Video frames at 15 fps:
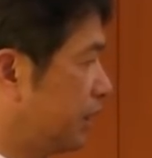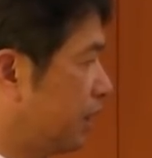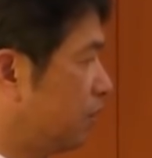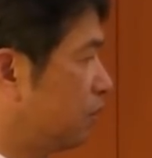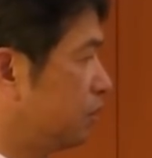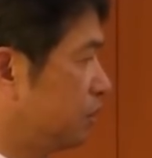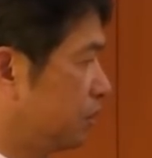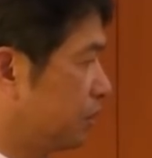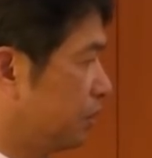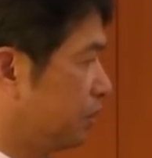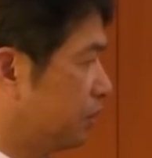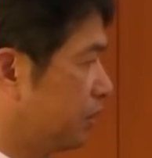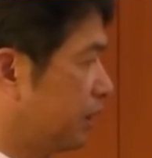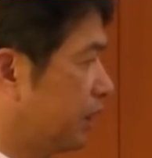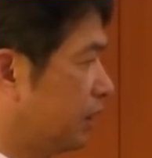健康状
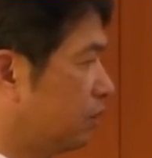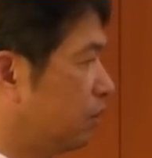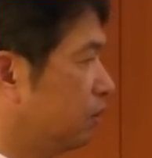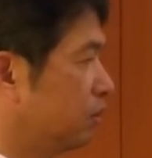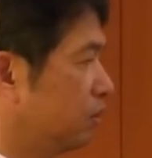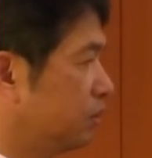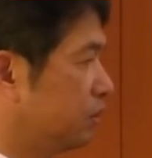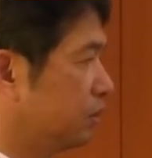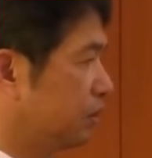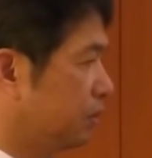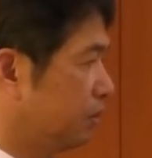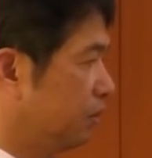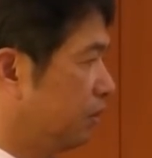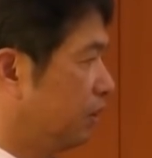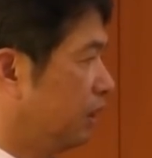況それから行動状
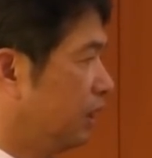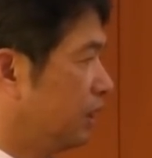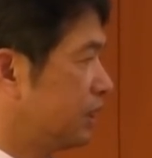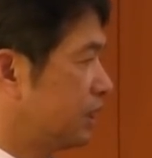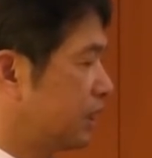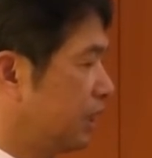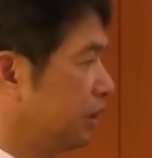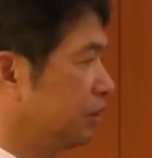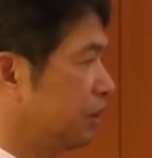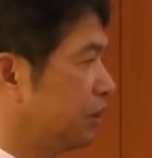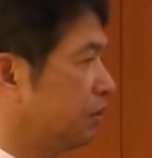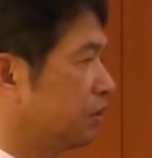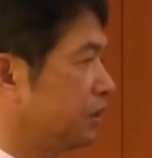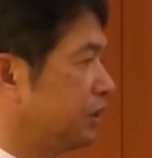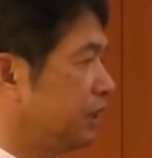況をしっかりと
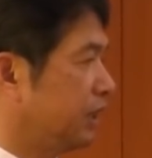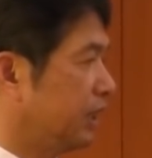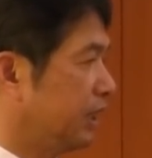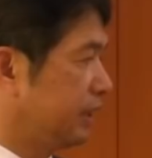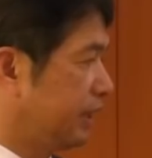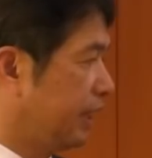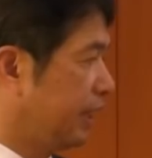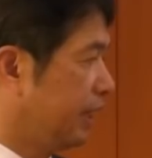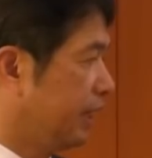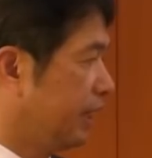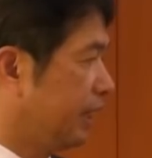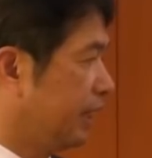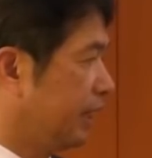記録していて、